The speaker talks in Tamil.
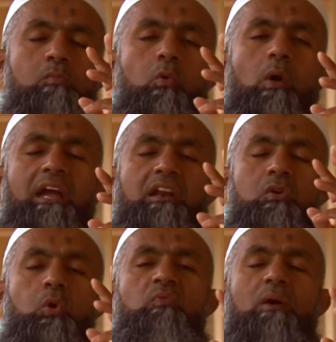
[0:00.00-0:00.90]

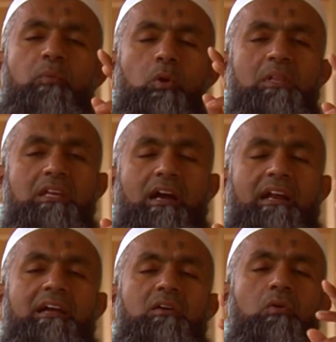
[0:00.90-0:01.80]
மூவாயிரம் ரூபா
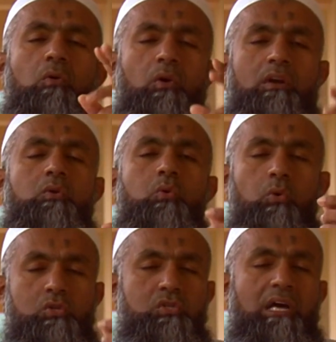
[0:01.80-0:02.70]
பொறுமதியான ஒரு
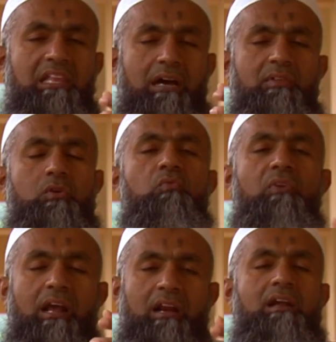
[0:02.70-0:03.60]
டூல்ஸ் அதாவது
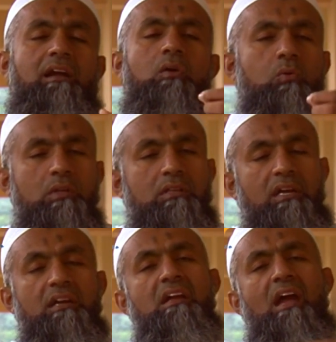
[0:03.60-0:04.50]
உபகரணங்கள் கொடுத்து